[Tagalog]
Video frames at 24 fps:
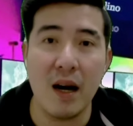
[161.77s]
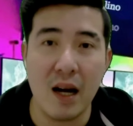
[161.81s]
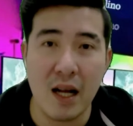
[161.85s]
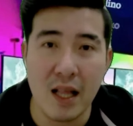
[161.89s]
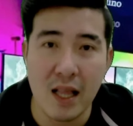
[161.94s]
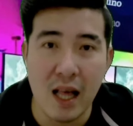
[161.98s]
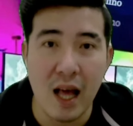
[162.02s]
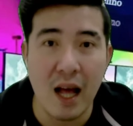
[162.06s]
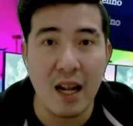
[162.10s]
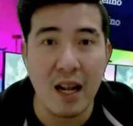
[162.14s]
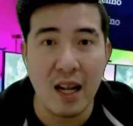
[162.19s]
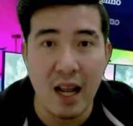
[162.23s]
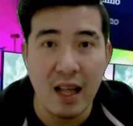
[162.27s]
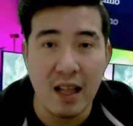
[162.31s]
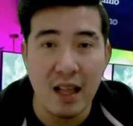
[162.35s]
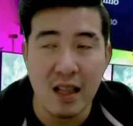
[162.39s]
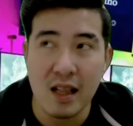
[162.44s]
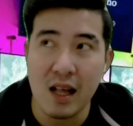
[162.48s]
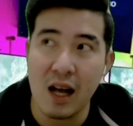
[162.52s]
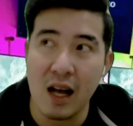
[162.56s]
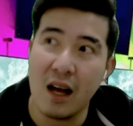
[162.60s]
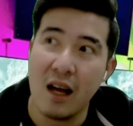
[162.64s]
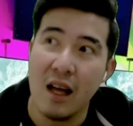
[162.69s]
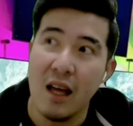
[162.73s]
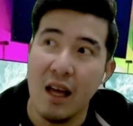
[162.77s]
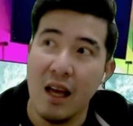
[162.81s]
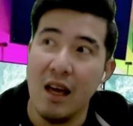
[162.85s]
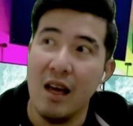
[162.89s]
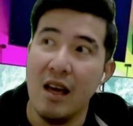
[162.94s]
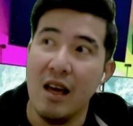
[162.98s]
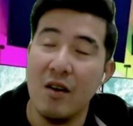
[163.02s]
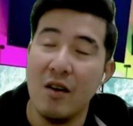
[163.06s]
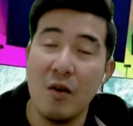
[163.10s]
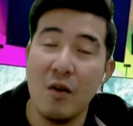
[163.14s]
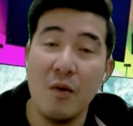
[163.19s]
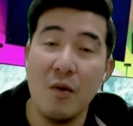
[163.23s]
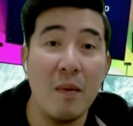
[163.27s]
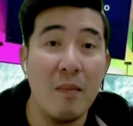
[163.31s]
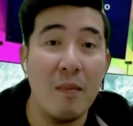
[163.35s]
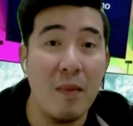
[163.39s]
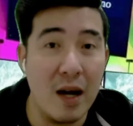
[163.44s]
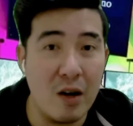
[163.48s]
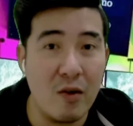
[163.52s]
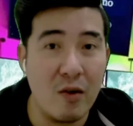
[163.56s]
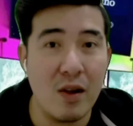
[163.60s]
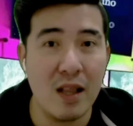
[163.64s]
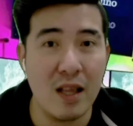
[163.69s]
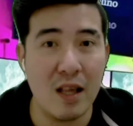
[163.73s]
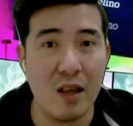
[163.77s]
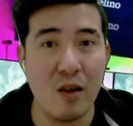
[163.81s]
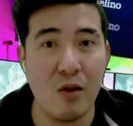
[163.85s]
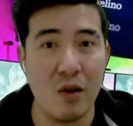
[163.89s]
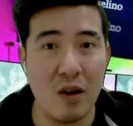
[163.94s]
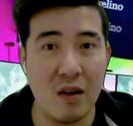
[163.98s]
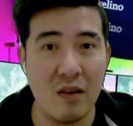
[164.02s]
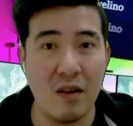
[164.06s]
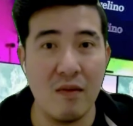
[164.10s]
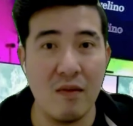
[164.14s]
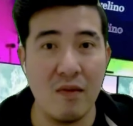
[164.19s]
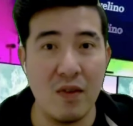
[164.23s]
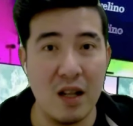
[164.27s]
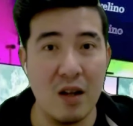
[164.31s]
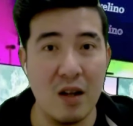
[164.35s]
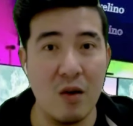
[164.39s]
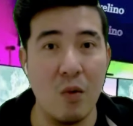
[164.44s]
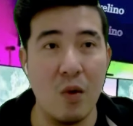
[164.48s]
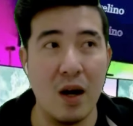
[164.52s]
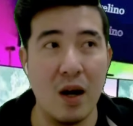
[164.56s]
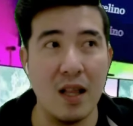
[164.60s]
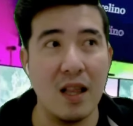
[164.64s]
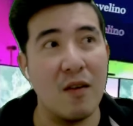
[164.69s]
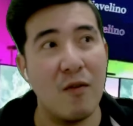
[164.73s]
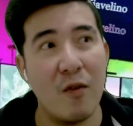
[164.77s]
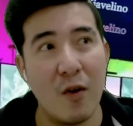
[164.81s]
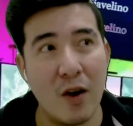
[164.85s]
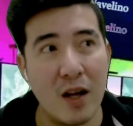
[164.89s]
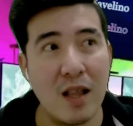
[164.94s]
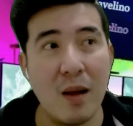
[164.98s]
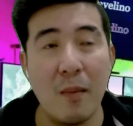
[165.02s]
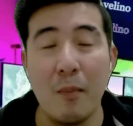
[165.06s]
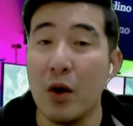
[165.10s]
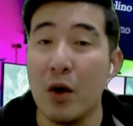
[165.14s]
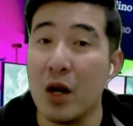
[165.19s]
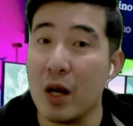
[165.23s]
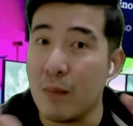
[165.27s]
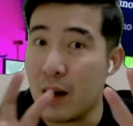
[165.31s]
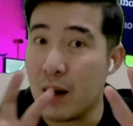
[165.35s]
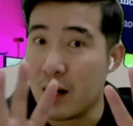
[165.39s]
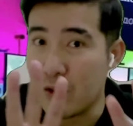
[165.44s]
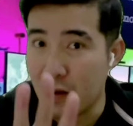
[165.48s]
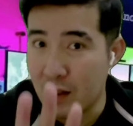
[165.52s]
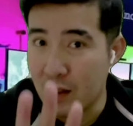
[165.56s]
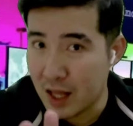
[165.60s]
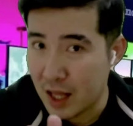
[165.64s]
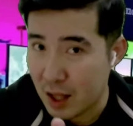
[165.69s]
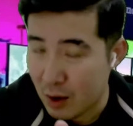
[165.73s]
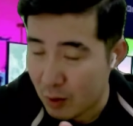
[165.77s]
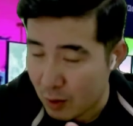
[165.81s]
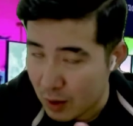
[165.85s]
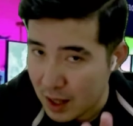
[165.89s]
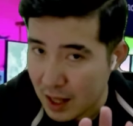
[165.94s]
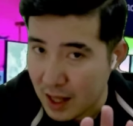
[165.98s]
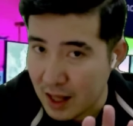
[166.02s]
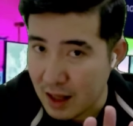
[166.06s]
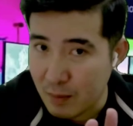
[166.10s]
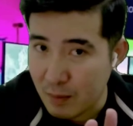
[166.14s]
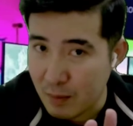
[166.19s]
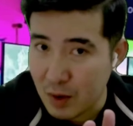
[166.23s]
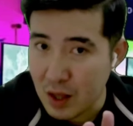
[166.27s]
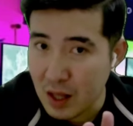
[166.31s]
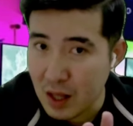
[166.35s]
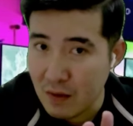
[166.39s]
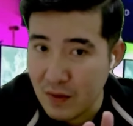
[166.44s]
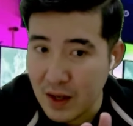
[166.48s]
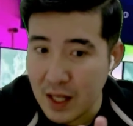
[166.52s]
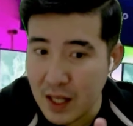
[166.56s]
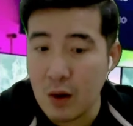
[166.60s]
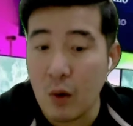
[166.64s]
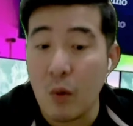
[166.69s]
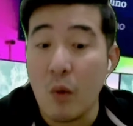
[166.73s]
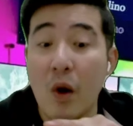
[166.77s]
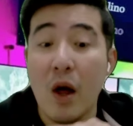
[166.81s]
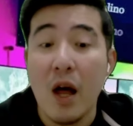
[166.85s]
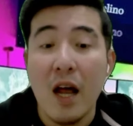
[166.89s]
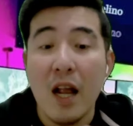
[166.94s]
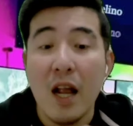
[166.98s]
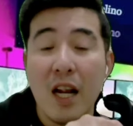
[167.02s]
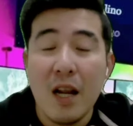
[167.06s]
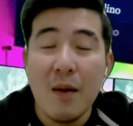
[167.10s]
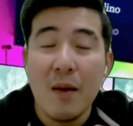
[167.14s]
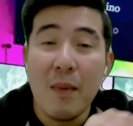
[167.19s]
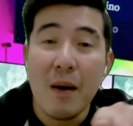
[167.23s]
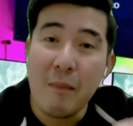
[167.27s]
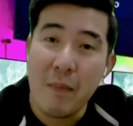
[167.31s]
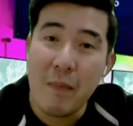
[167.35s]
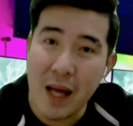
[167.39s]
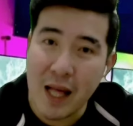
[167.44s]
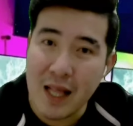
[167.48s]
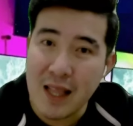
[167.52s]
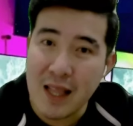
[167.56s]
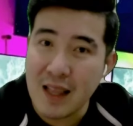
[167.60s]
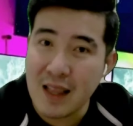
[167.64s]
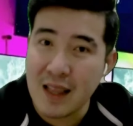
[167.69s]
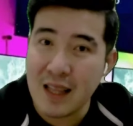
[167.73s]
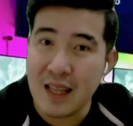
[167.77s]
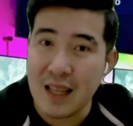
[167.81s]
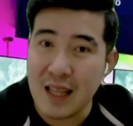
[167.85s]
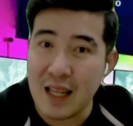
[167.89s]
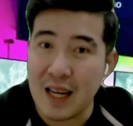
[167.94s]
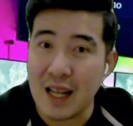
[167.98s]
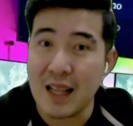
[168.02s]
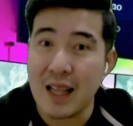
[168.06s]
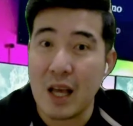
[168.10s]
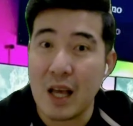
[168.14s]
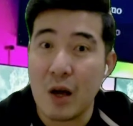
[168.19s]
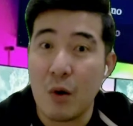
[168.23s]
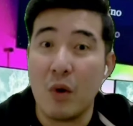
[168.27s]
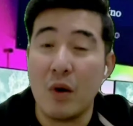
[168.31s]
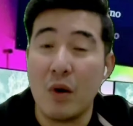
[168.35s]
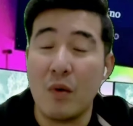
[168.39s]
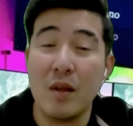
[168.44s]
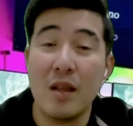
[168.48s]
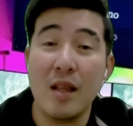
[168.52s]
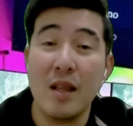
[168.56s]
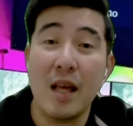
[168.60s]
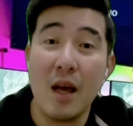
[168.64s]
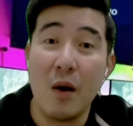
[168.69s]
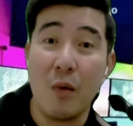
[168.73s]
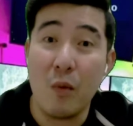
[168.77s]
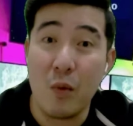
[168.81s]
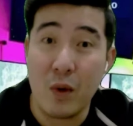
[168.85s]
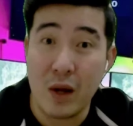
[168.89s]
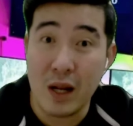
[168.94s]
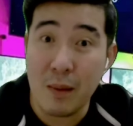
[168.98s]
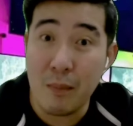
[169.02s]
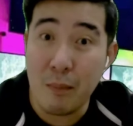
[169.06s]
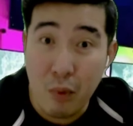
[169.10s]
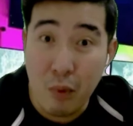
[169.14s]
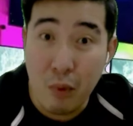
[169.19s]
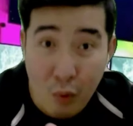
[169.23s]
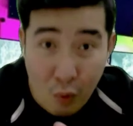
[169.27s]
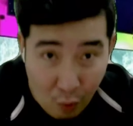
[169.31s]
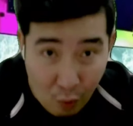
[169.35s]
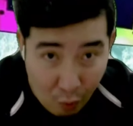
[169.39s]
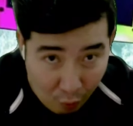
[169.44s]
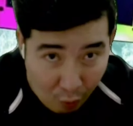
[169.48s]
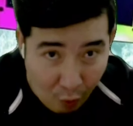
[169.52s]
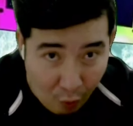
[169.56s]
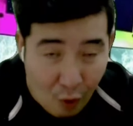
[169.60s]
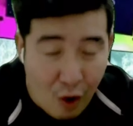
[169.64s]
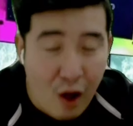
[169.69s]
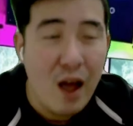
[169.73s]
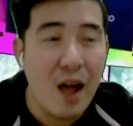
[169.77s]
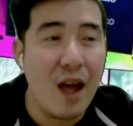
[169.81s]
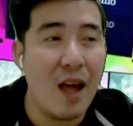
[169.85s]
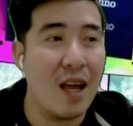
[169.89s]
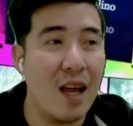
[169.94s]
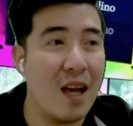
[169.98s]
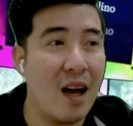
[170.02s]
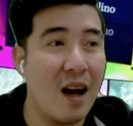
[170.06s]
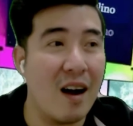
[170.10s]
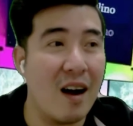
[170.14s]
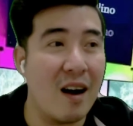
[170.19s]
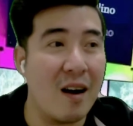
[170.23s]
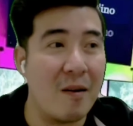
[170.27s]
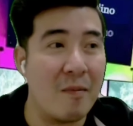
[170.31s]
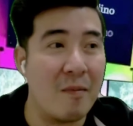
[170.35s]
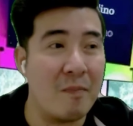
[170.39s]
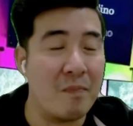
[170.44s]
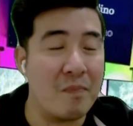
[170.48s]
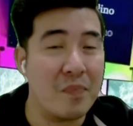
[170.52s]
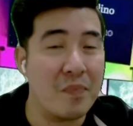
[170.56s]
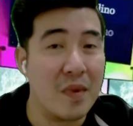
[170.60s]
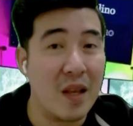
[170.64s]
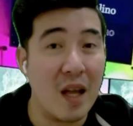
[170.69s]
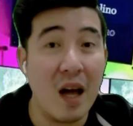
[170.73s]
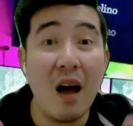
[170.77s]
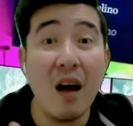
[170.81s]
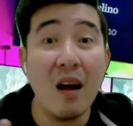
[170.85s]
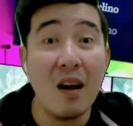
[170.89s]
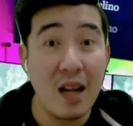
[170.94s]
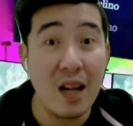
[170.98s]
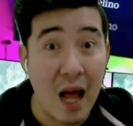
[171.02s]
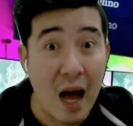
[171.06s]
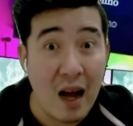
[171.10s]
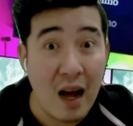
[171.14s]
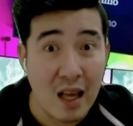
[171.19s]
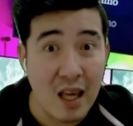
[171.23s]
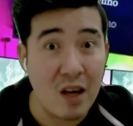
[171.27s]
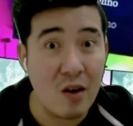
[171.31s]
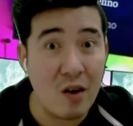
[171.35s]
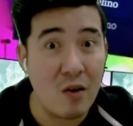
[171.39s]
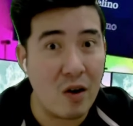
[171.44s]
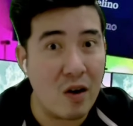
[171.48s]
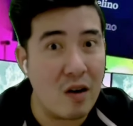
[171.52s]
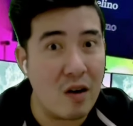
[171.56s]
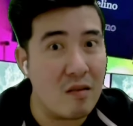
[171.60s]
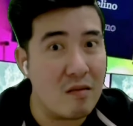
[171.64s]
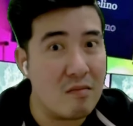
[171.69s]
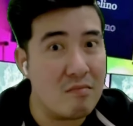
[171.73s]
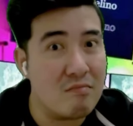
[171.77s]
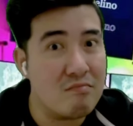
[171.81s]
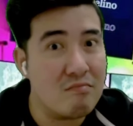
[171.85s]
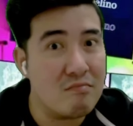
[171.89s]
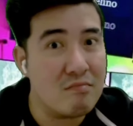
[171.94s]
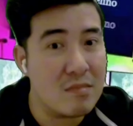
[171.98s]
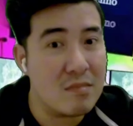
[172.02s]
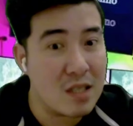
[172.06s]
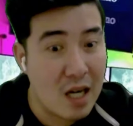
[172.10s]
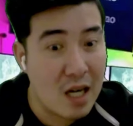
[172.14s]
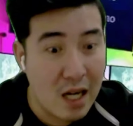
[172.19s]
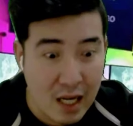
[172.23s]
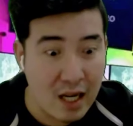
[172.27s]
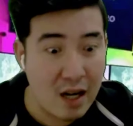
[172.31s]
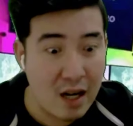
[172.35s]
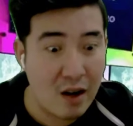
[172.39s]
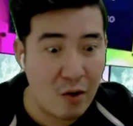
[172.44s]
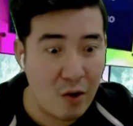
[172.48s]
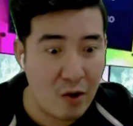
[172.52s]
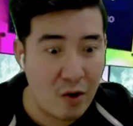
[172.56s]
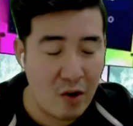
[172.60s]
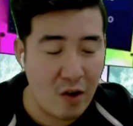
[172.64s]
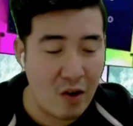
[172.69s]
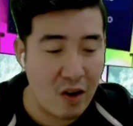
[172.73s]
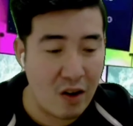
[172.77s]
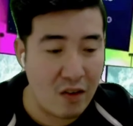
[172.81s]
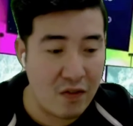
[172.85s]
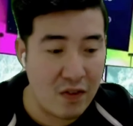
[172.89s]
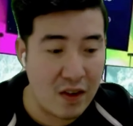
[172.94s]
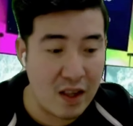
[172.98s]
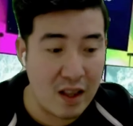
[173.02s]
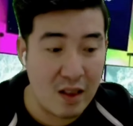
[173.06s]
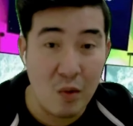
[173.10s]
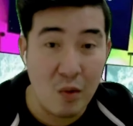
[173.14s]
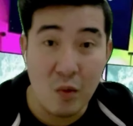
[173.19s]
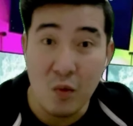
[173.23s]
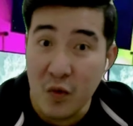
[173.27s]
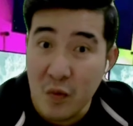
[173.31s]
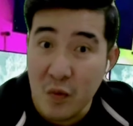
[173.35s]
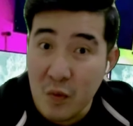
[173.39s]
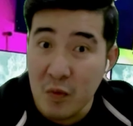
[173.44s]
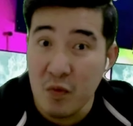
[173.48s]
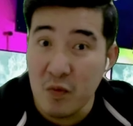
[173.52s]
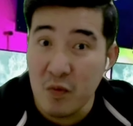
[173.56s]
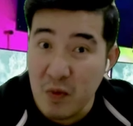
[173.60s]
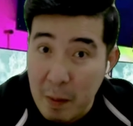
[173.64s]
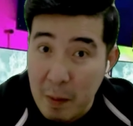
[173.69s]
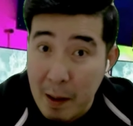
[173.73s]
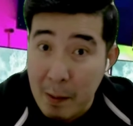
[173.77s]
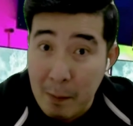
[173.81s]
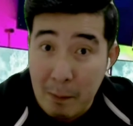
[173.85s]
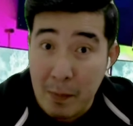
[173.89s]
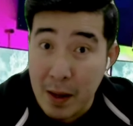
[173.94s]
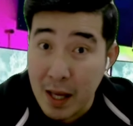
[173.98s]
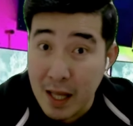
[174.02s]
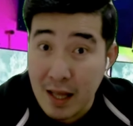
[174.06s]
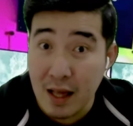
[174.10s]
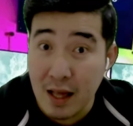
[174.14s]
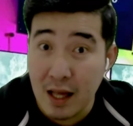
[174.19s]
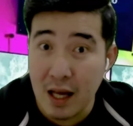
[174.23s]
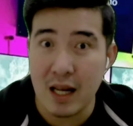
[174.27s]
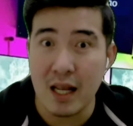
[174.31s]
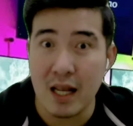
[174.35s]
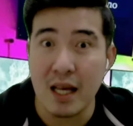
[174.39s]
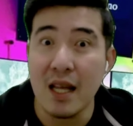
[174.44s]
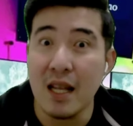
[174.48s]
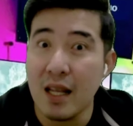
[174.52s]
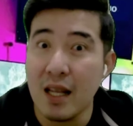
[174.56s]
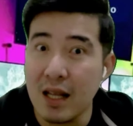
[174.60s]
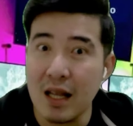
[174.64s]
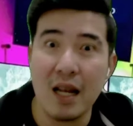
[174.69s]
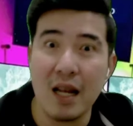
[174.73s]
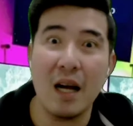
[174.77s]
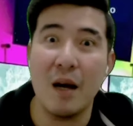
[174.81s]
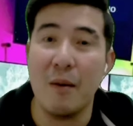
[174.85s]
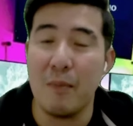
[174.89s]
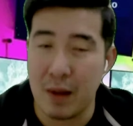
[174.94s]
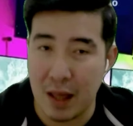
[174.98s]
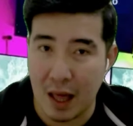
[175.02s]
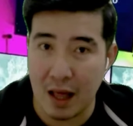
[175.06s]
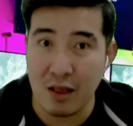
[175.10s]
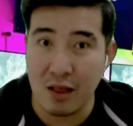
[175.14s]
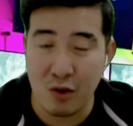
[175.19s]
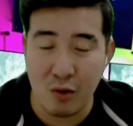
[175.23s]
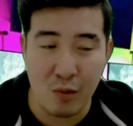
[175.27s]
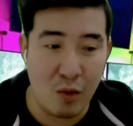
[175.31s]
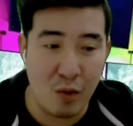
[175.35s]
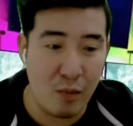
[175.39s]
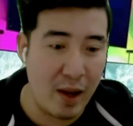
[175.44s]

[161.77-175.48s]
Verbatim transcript: Kasi unlike sa, kung may mga transition na video, kasi for example, limang transitions sa isang music video, limang beses din nila sayaw, sayawin ng buo ang, ang lucky on kanilang choreography. So, basically, hindi talaga pares yung